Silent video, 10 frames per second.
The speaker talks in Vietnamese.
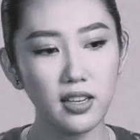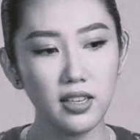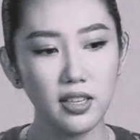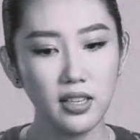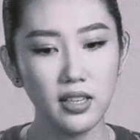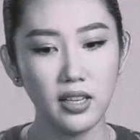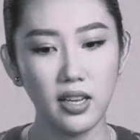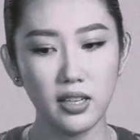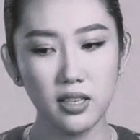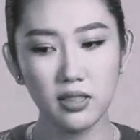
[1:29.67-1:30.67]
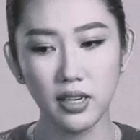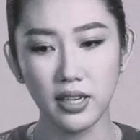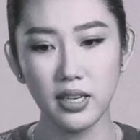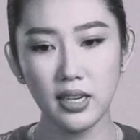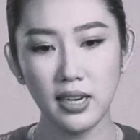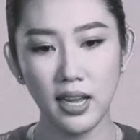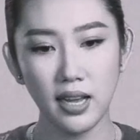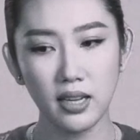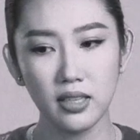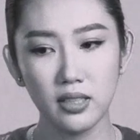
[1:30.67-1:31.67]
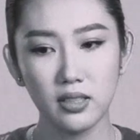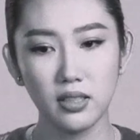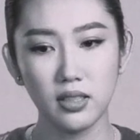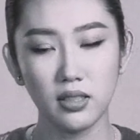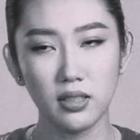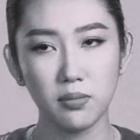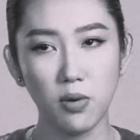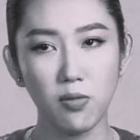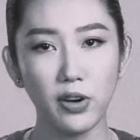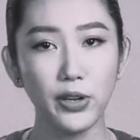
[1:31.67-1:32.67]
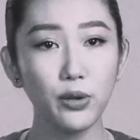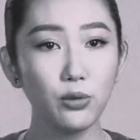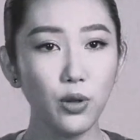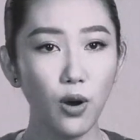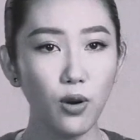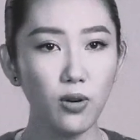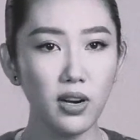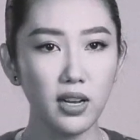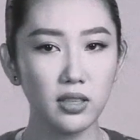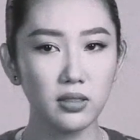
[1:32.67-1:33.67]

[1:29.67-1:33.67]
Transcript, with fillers: thì uh, uh, điều đó chứng tỏ nghĩa